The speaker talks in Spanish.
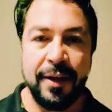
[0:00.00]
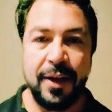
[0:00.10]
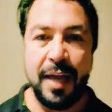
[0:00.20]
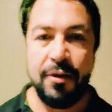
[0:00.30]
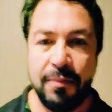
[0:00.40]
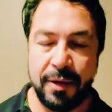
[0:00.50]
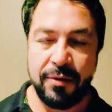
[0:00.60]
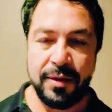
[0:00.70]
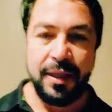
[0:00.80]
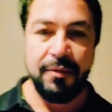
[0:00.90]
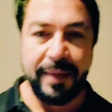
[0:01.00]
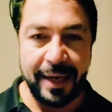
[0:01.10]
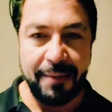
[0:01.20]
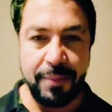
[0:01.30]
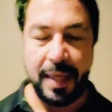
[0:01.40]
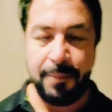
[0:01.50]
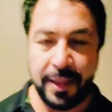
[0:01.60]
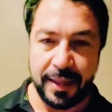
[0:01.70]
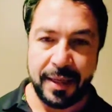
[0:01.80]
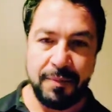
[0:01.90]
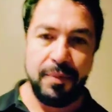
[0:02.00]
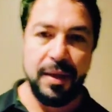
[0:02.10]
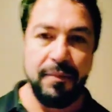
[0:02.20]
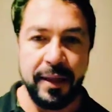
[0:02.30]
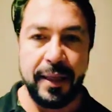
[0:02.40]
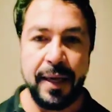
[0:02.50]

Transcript: Ayúdenme contestándome rápidamente, rápidamente.